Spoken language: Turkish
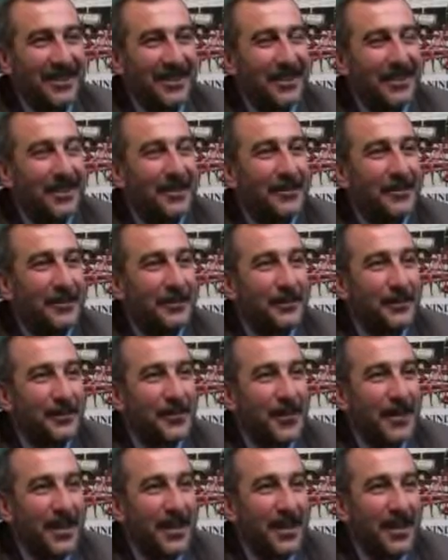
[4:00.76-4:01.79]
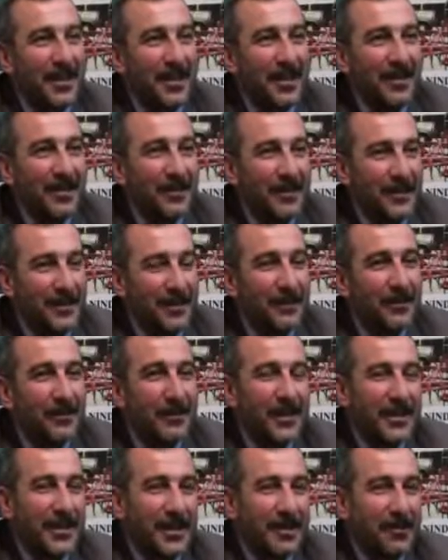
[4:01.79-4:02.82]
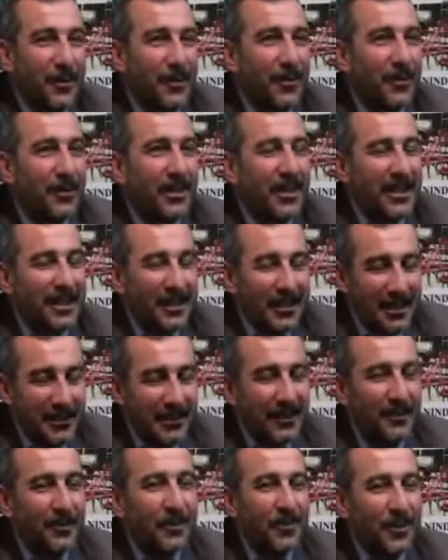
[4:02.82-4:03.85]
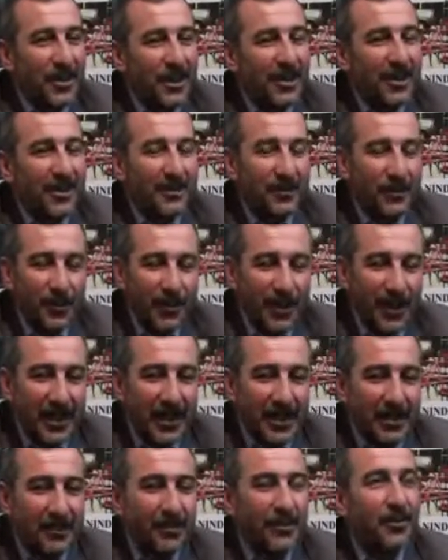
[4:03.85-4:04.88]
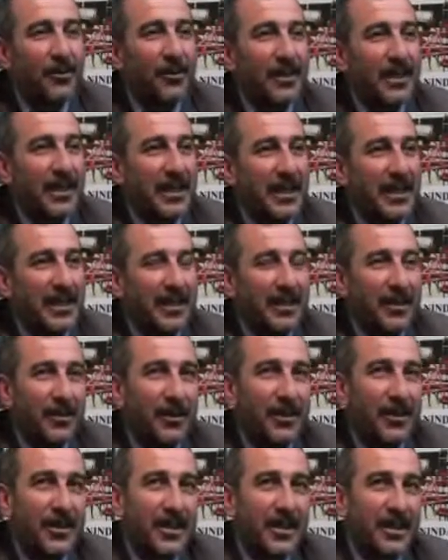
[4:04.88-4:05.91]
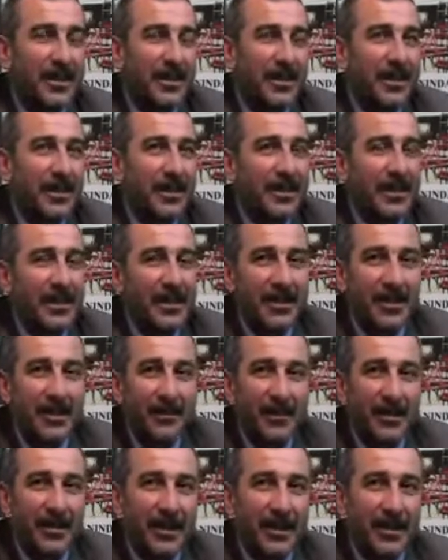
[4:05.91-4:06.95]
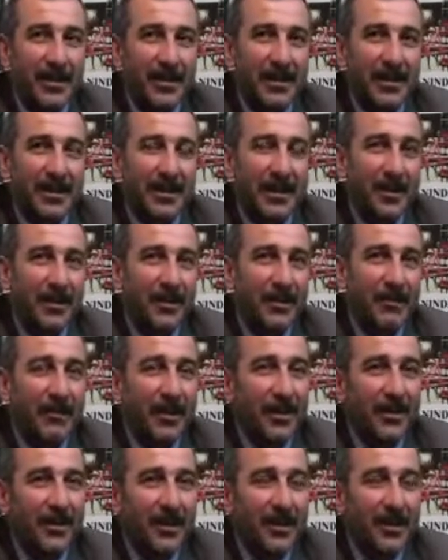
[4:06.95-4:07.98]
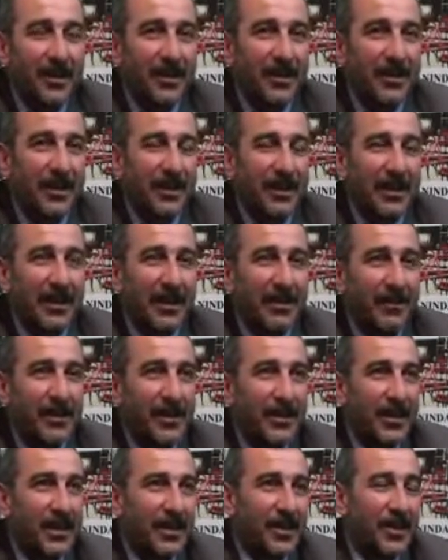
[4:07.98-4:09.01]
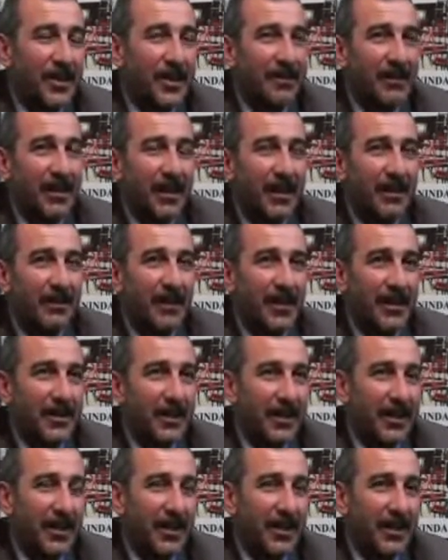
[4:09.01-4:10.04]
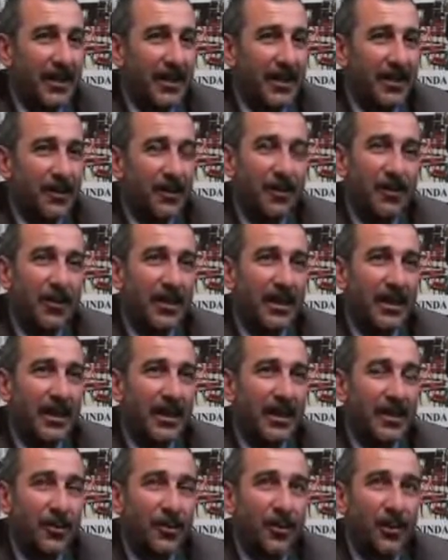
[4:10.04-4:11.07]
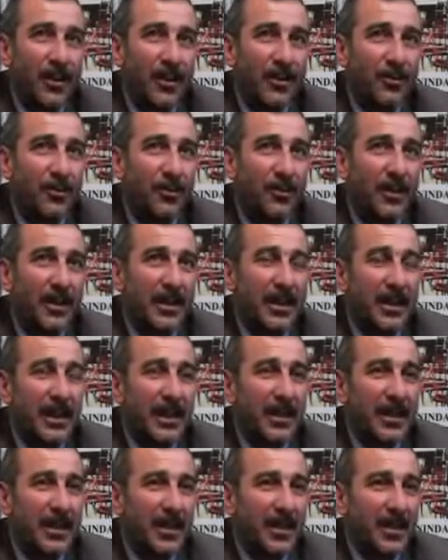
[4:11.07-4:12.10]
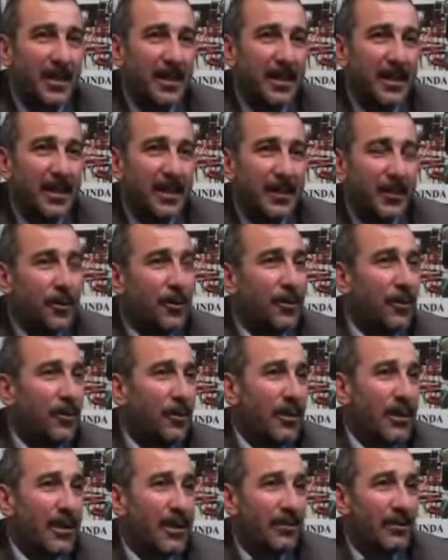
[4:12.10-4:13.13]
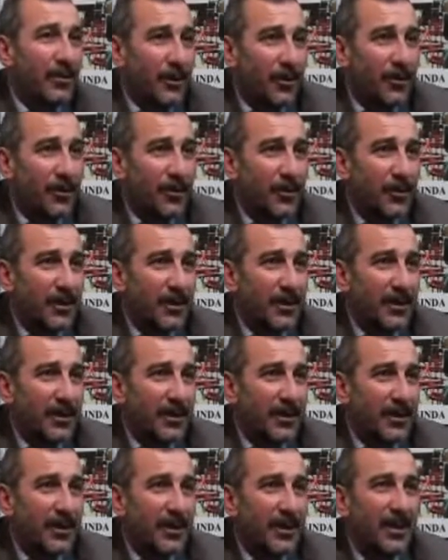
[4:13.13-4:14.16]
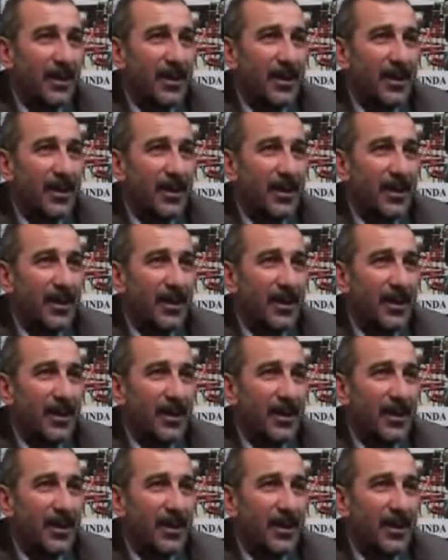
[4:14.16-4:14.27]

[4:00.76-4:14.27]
de zaten bunları sağlamışsınız ki Biz de bugünlere yıllardır... evet bu, say bu sayede bugünlere geldik. Önce e, ilçemizden yıllar önce başladık. E, ilimizden çevre il ve ilçeler derken Türkiye geneline şu anda Türkiye geneline ürün gönderebiliyoruz. Ee, evet yani